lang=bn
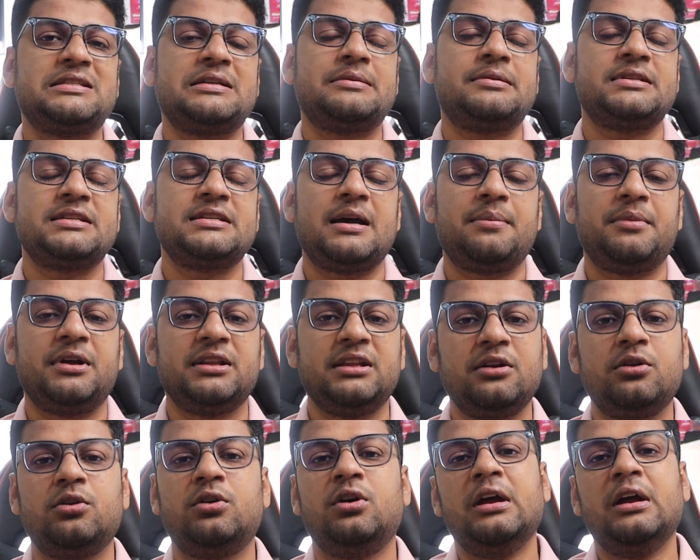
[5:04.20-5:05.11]
মাঝে মাঝে
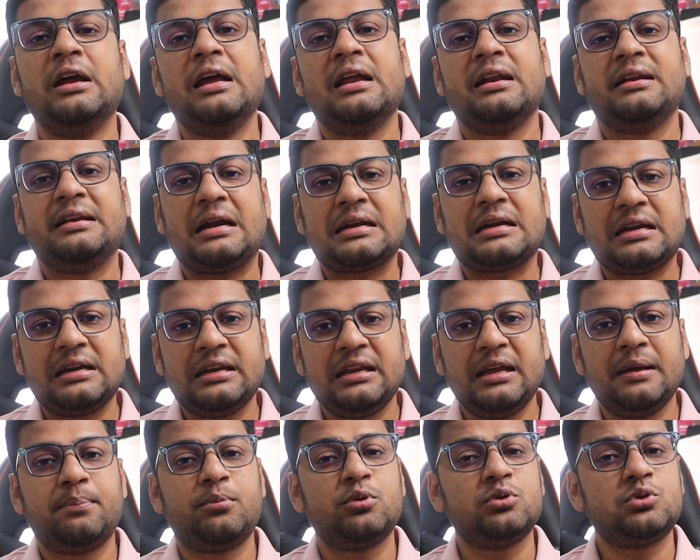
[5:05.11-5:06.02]
আমাদেরও ডাটা
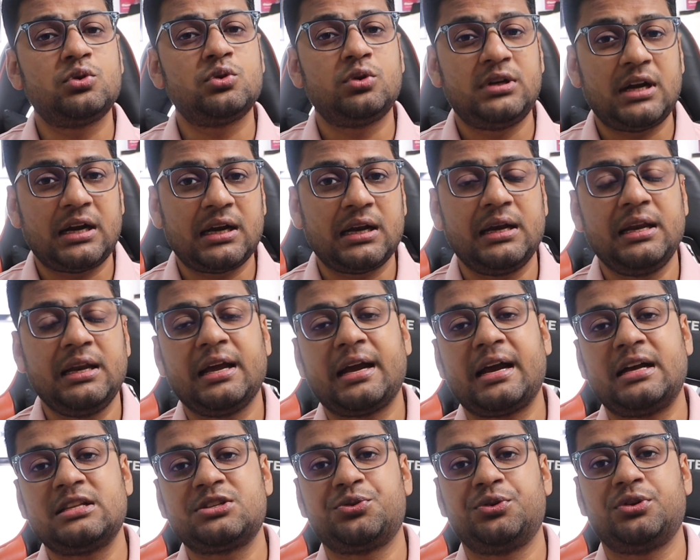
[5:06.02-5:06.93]
নিয়ে প্রচুর ডাটা
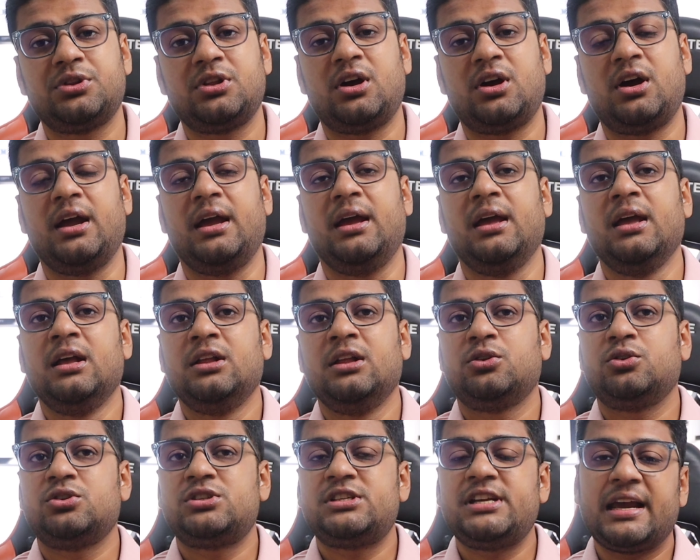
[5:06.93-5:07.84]
নিয়ে কাজ করতে হয়
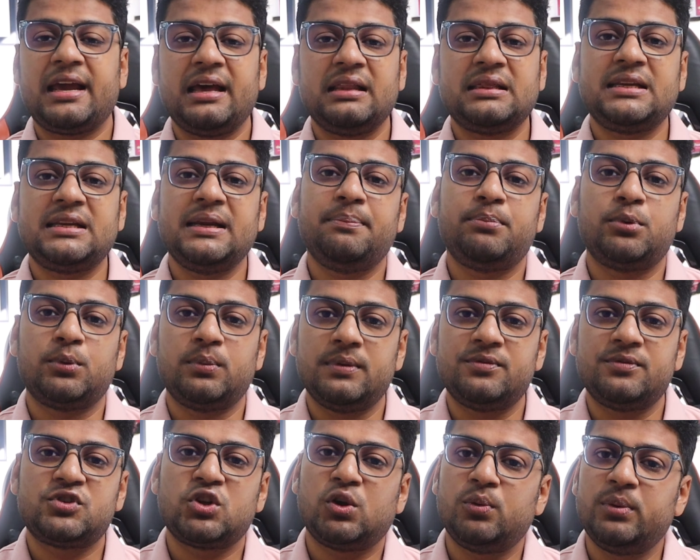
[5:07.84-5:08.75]
তো সেক্ষেত্রে
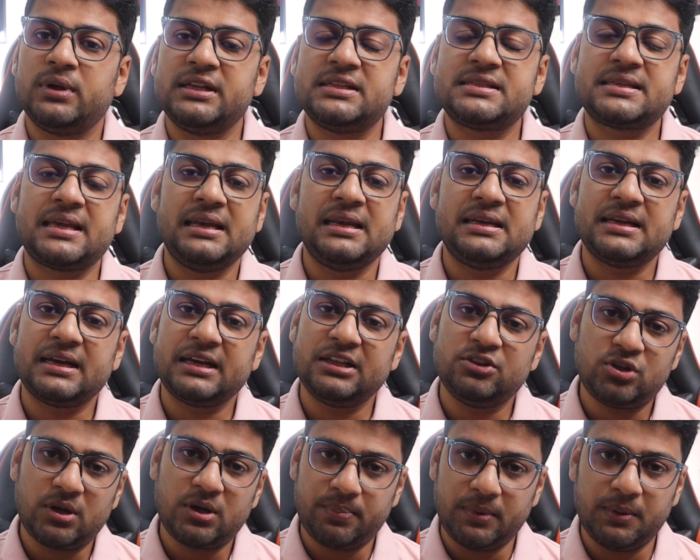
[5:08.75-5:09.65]
প্রবলেম সলভিং স্কিলটা
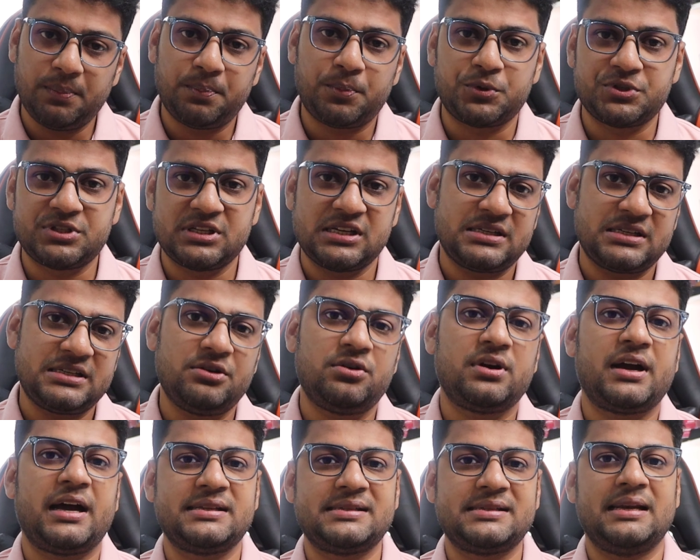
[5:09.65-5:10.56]
কিন্তু আপনার
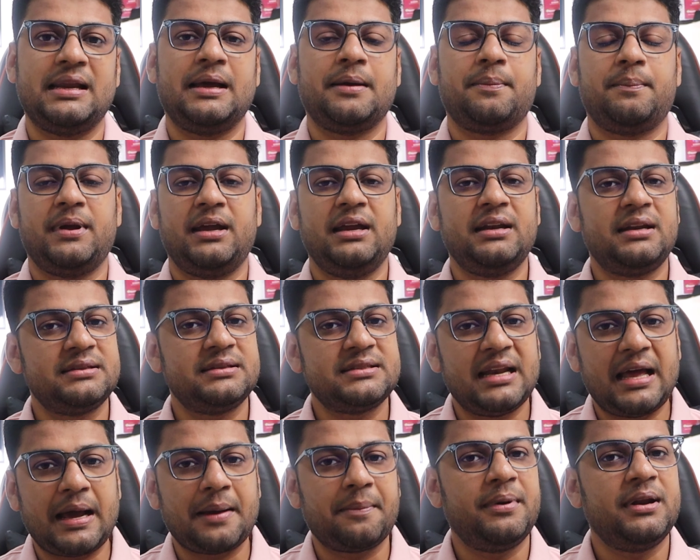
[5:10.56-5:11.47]
প্রজেক্টেও কাজে লাগবে এটা
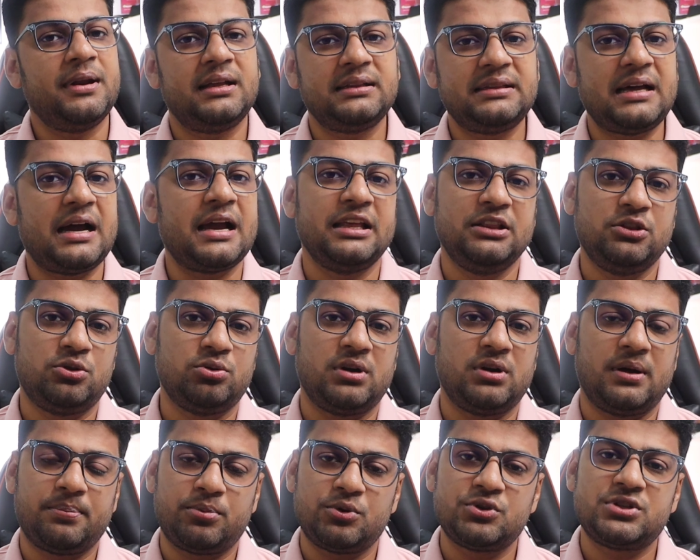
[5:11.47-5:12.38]
যে লাগবে না তা কিন্তু
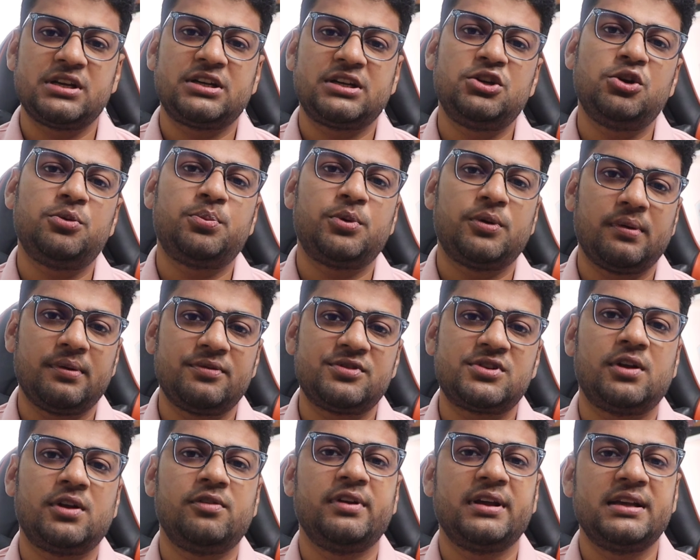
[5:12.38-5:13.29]
না প্রজেক্টেও
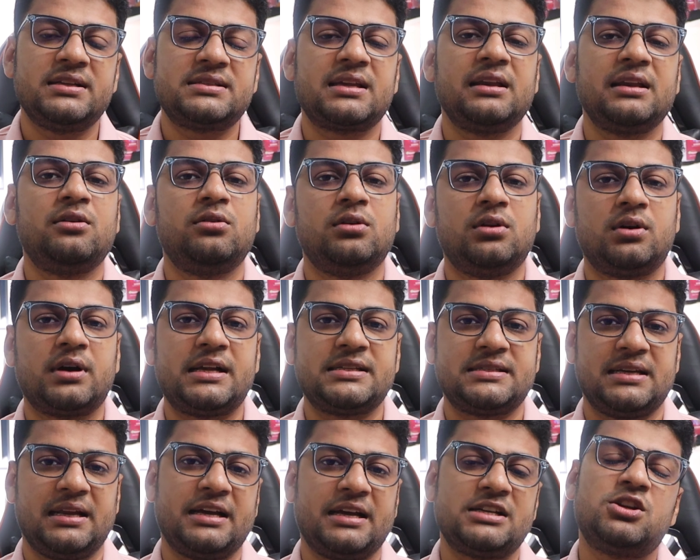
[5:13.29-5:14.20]
প্রবলেম সলভিং স্কিলগুলোও
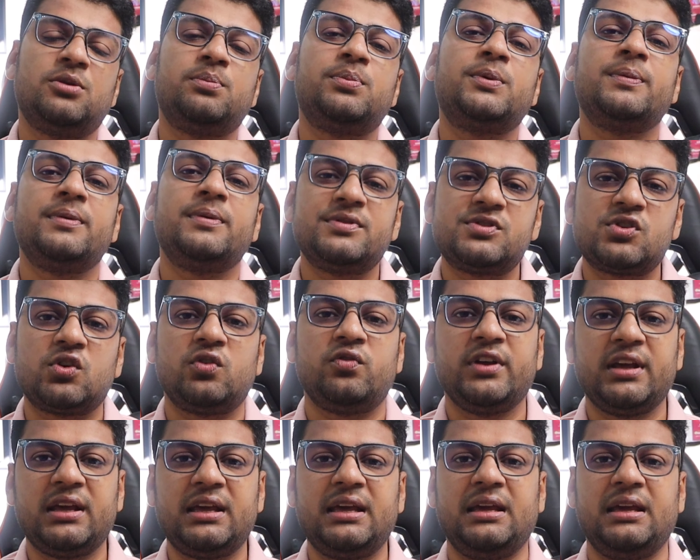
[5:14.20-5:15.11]
কাজে লাগে আসলে প্রবলেম
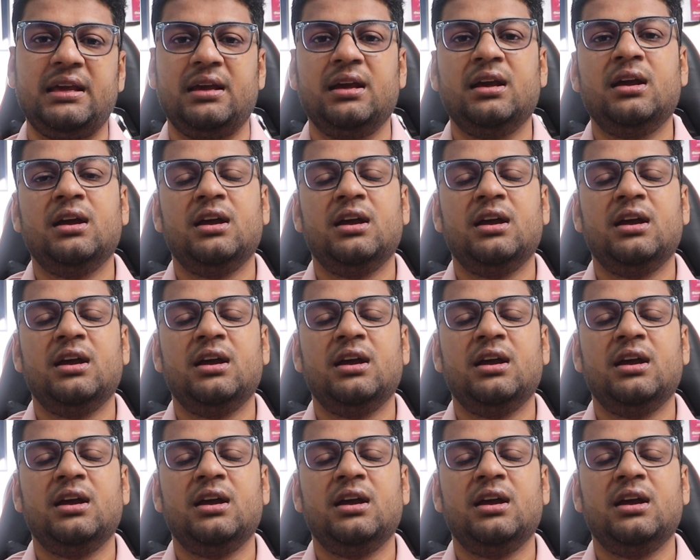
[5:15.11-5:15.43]
সলভিং কী